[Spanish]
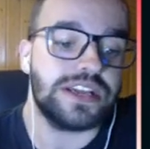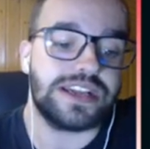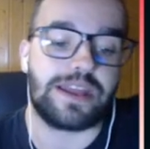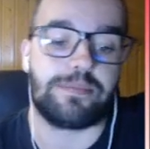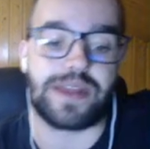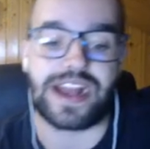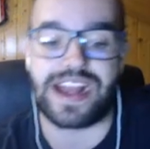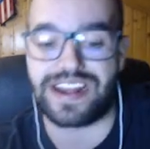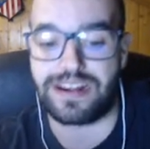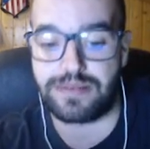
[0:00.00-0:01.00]
espera el
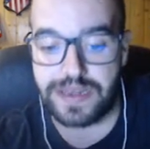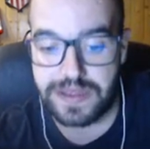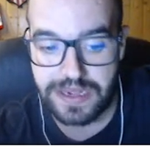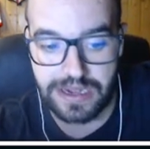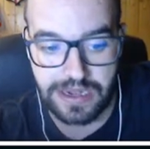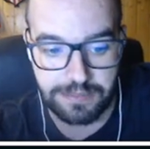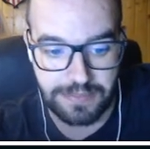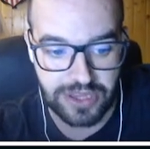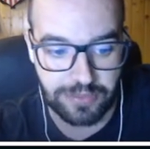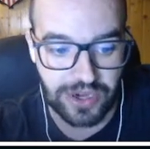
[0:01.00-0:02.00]
Real Madrid en el
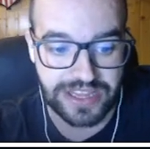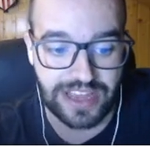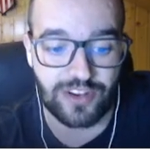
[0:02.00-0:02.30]
Metropolitano,